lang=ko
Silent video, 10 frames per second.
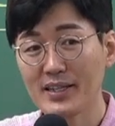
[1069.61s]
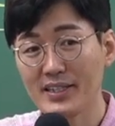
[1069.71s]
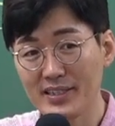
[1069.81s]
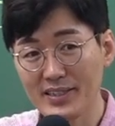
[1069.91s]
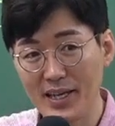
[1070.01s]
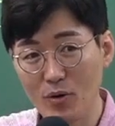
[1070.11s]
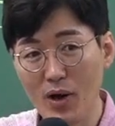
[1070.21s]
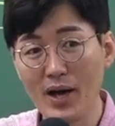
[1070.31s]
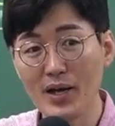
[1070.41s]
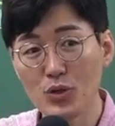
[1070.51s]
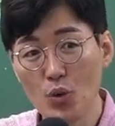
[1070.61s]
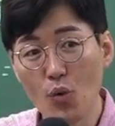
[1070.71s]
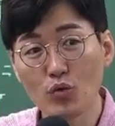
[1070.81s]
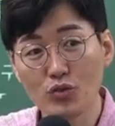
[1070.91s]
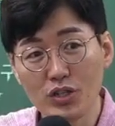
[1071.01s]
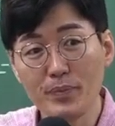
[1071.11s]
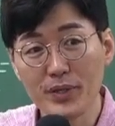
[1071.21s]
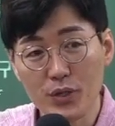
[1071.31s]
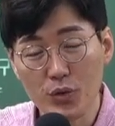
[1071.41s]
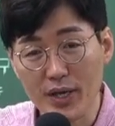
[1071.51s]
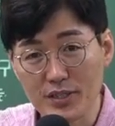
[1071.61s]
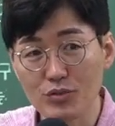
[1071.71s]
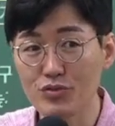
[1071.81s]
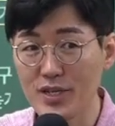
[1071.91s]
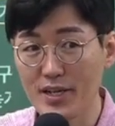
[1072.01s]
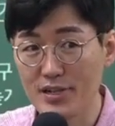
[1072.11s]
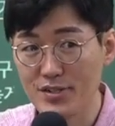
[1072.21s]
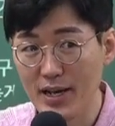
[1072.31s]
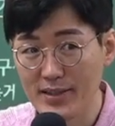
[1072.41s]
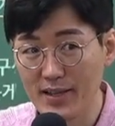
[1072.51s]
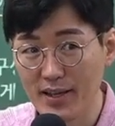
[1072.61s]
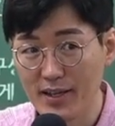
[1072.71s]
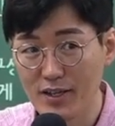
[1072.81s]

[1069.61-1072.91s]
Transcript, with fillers: 기대와 요구를 비교해서 투자 결정한다.